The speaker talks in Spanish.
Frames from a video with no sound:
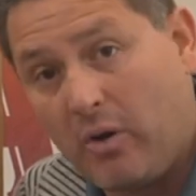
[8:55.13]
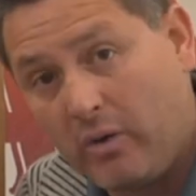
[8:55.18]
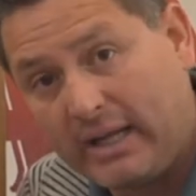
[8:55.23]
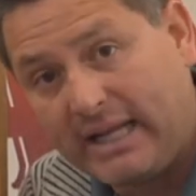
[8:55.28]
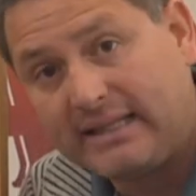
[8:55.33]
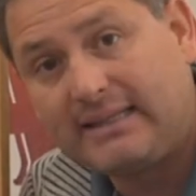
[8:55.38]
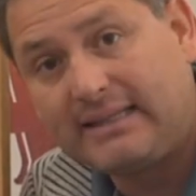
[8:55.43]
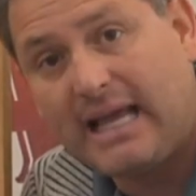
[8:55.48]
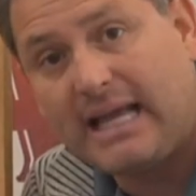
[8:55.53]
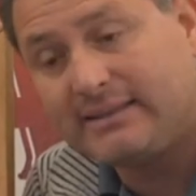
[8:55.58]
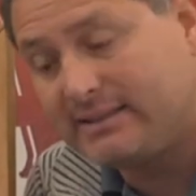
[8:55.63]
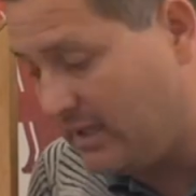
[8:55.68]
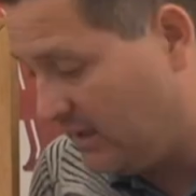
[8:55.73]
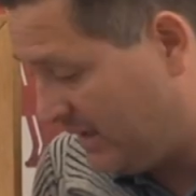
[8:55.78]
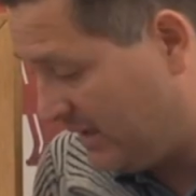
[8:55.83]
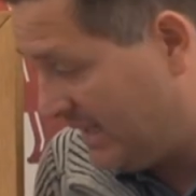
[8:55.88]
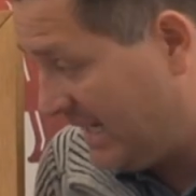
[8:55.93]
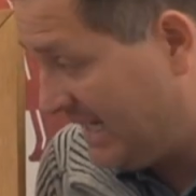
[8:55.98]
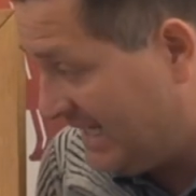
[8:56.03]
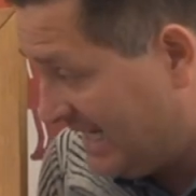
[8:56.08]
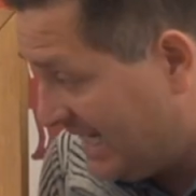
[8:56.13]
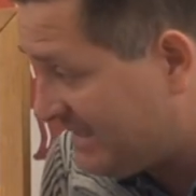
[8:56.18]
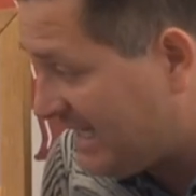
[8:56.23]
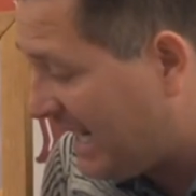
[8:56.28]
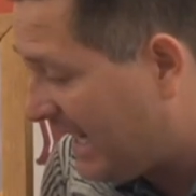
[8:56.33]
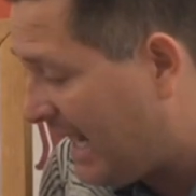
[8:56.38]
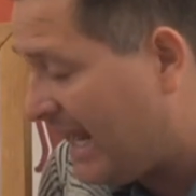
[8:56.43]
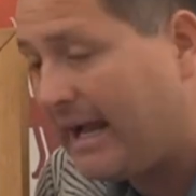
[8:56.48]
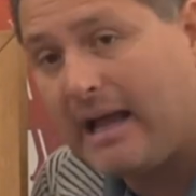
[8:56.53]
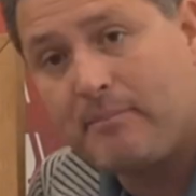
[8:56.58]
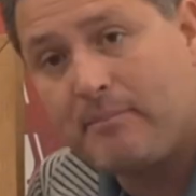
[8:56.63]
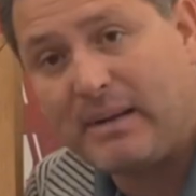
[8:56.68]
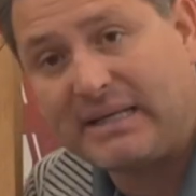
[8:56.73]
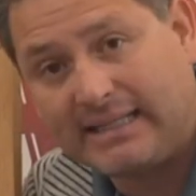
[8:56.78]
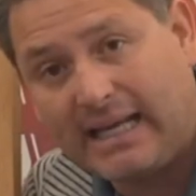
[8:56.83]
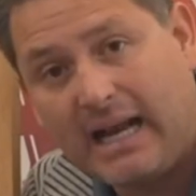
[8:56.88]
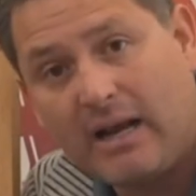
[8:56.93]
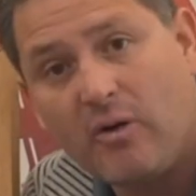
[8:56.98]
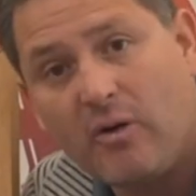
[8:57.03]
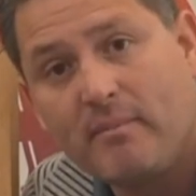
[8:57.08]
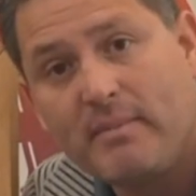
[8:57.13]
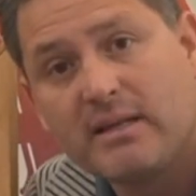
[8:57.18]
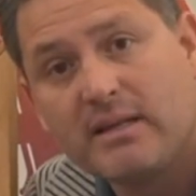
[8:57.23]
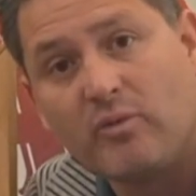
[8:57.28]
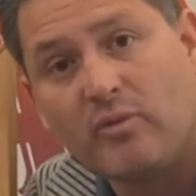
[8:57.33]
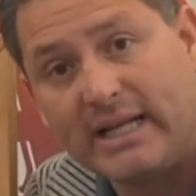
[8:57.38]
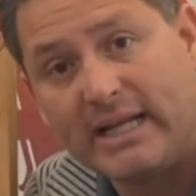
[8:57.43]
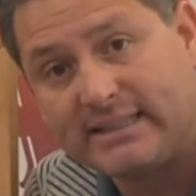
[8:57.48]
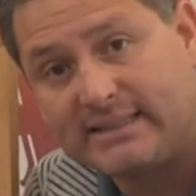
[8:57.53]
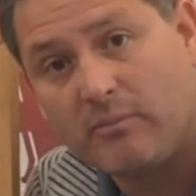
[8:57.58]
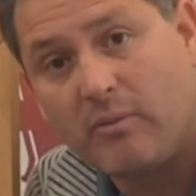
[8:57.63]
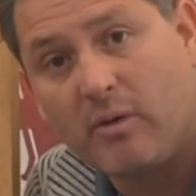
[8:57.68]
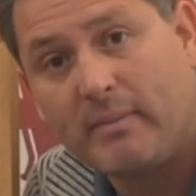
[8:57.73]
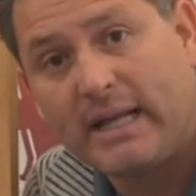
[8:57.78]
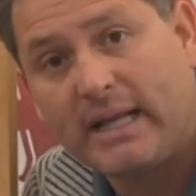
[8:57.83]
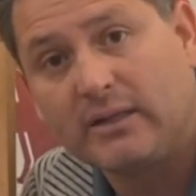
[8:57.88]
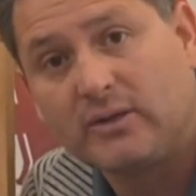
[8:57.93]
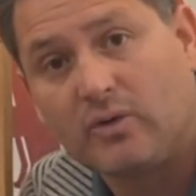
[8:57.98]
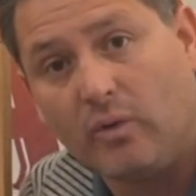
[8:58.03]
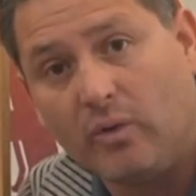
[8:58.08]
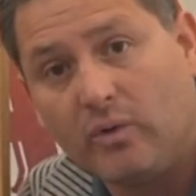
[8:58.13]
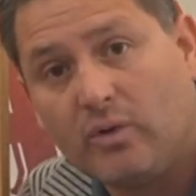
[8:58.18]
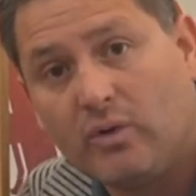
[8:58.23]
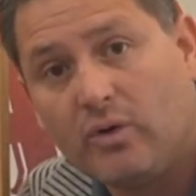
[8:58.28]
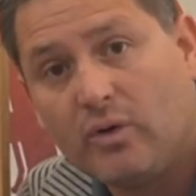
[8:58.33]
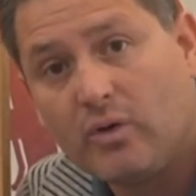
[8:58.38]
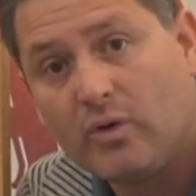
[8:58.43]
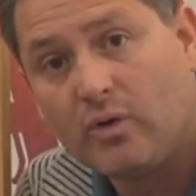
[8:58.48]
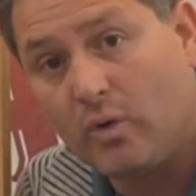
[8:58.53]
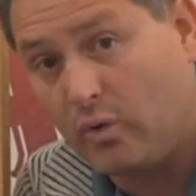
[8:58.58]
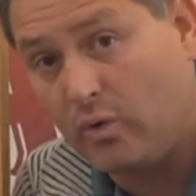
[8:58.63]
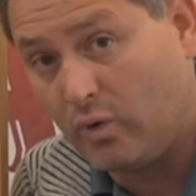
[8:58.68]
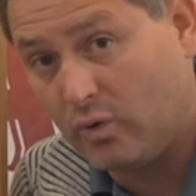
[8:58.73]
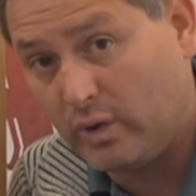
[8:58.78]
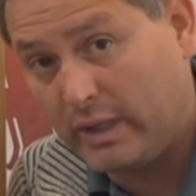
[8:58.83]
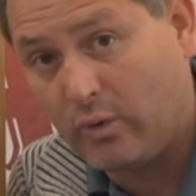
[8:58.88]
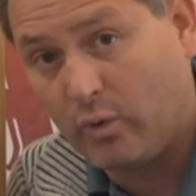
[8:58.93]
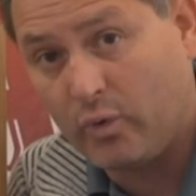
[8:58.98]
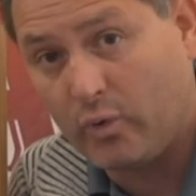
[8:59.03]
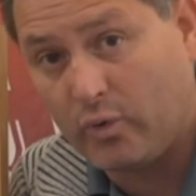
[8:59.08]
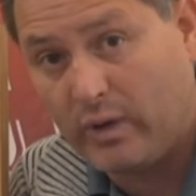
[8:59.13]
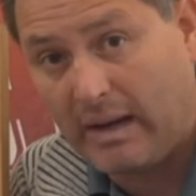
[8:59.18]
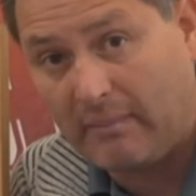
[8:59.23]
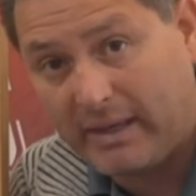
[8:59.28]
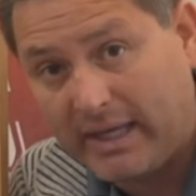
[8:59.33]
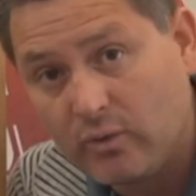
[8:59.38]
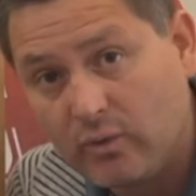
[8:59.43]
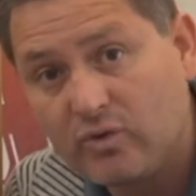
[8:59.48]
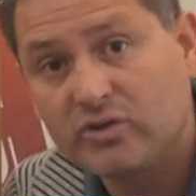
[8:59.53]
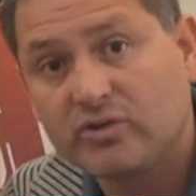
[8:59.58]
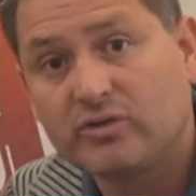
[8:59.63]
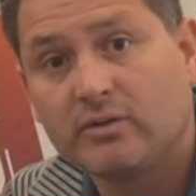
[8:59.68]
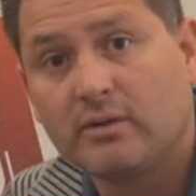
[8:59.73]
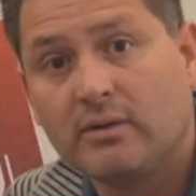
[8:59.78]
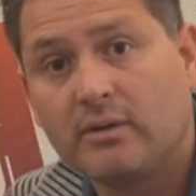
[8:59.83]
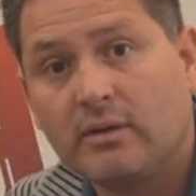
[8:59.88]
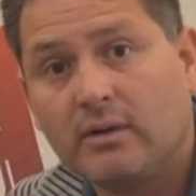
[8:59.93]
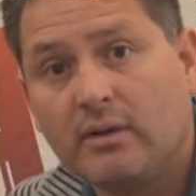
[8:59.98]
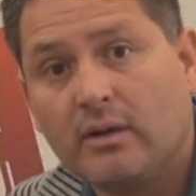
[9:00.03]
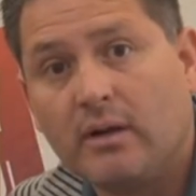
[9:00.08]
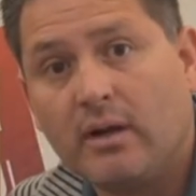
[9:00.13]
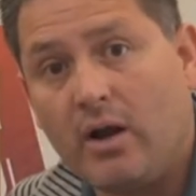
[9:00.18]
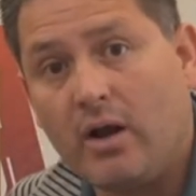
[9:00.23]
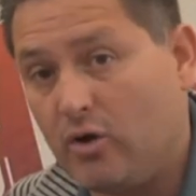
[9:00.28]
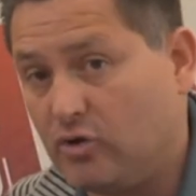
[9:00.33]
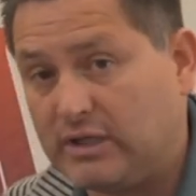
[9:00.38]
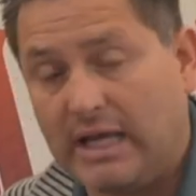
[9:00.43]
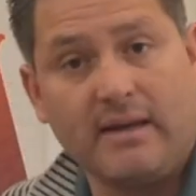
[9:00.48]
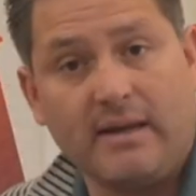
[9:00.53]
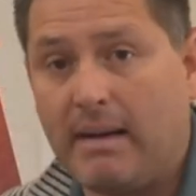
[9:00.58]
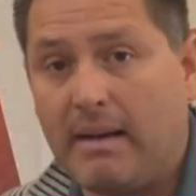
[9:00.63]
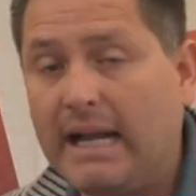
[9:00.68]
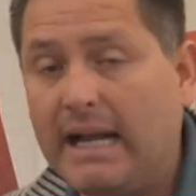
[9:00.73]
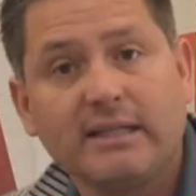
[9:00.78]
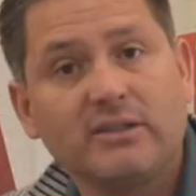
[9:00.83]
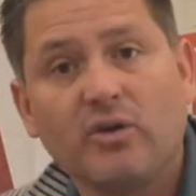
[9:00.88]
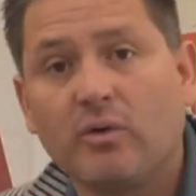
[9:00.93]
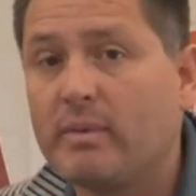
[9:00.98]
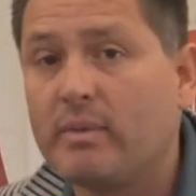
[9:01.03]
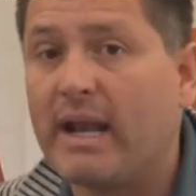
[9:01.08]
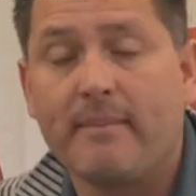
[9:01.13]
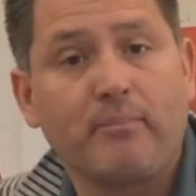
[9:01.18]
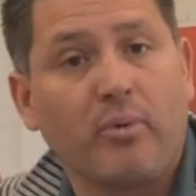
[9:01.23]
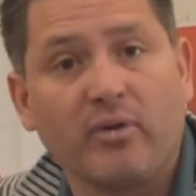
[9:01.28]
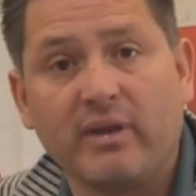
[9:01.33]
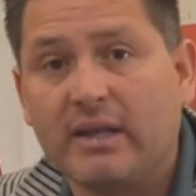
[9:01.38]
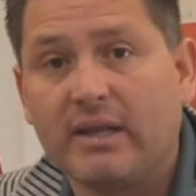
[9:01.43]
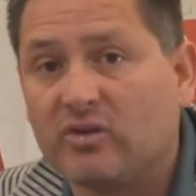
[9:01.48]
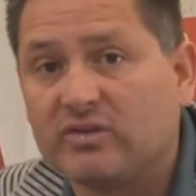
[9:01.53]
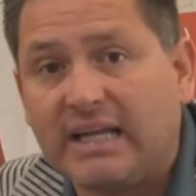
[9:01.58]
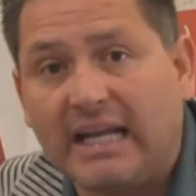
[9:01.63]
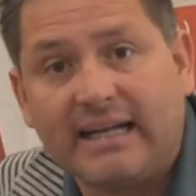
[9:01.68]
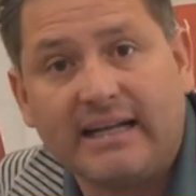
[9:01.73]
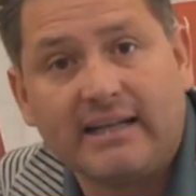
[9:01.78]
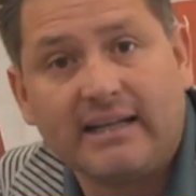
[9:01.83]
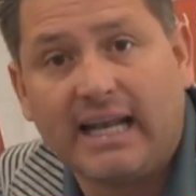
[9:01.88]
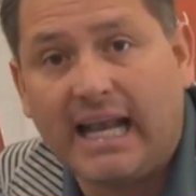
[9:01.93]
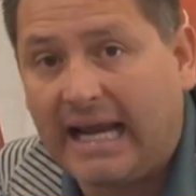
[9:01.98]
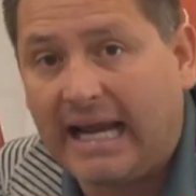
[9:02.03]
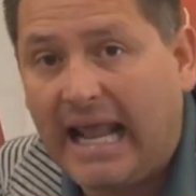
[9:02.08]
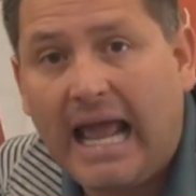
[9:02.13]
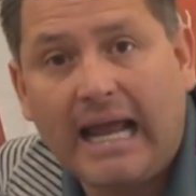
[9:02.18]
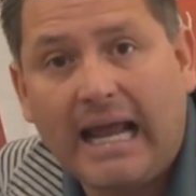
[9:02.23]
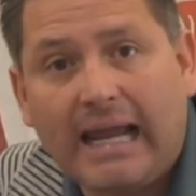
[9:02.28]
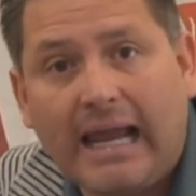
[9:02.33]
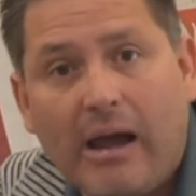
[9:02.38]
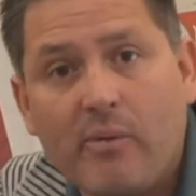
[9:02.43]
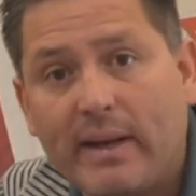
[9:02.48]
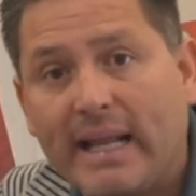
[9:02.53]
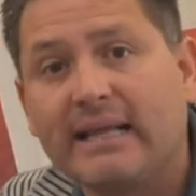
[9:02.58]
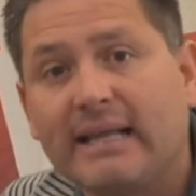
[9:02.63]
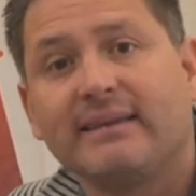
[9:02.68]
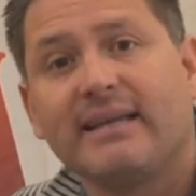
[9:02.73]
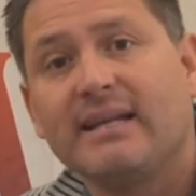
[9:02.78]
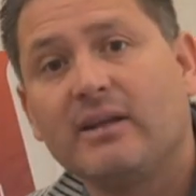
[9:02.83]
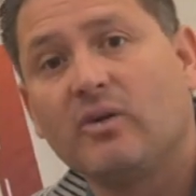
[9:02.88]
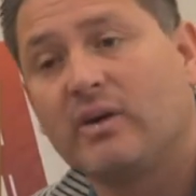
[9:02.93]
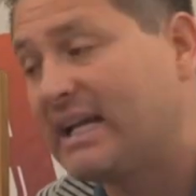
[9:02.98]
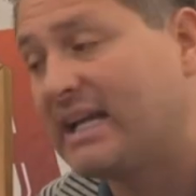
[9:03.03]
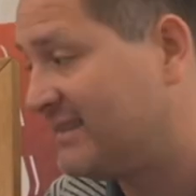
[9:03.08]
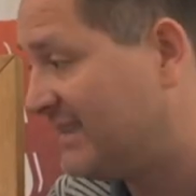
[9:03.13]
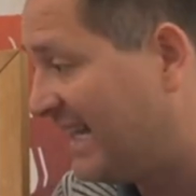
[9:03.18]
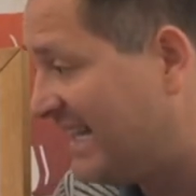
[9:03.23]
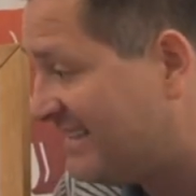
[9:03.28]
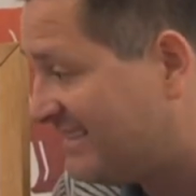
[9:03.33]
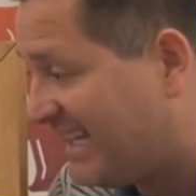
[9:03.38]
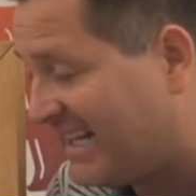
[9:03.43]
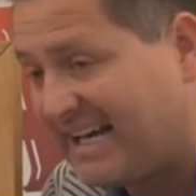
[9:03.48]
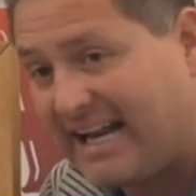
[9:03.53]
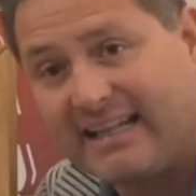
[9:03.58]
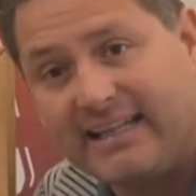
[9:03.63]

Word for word: Pero ahorita, si en esa granja pasara lo mismo en este momento con lo del coronavirus, los animales no hubieran podido salir de la granja, hubieran tenido que estar